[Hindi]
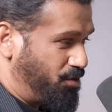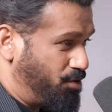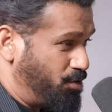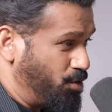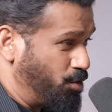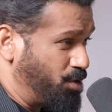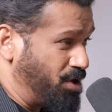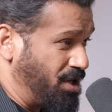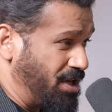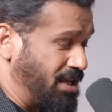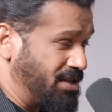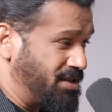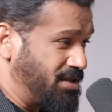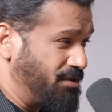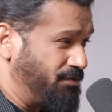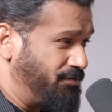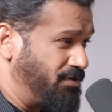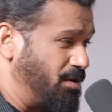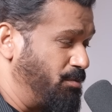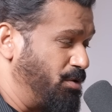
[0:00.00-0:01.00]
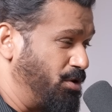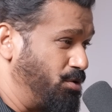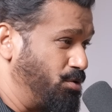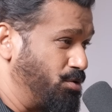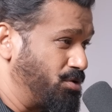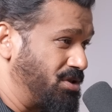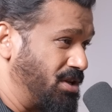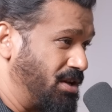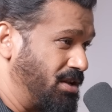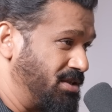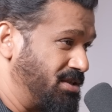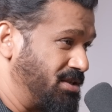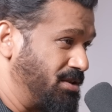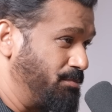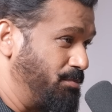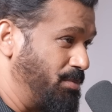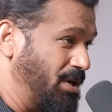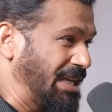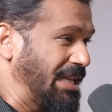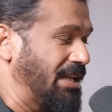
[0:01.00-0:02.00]
क्योंकि ऐसी फिल्म हिंदुस्तान से
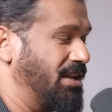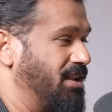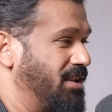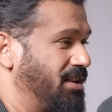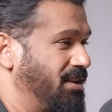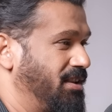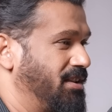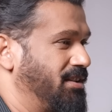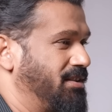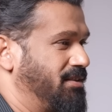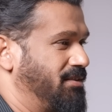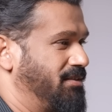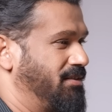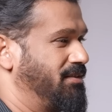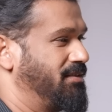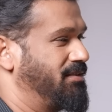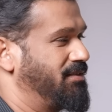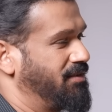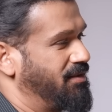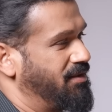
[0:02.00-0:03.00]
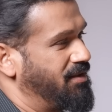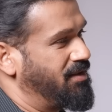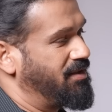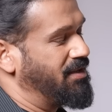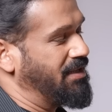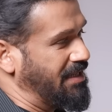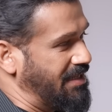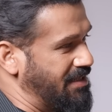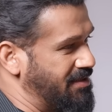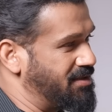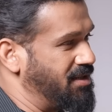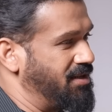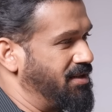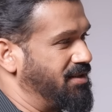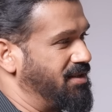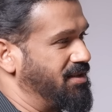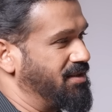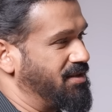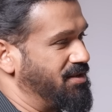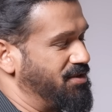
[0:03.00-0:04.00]
बनी नहीं है
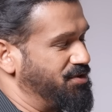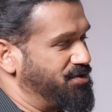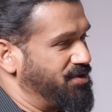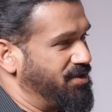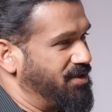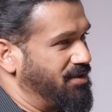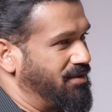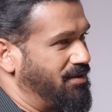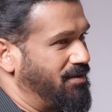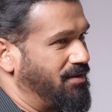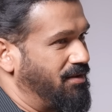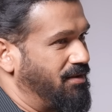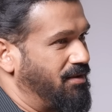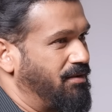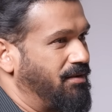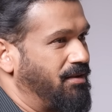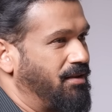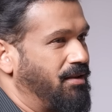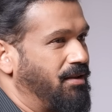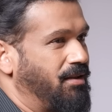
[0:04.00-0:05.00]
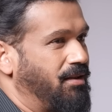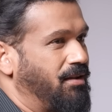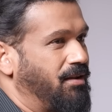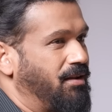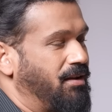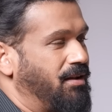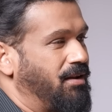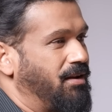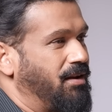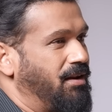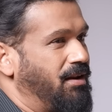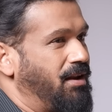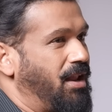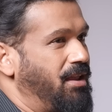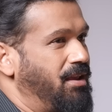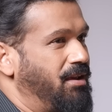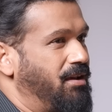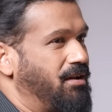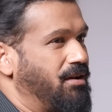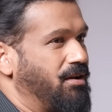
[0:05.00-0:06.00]
इसलिए देखनी चाहिए
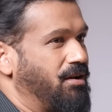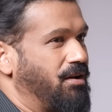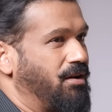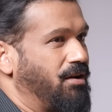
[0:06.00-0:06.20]
लाइक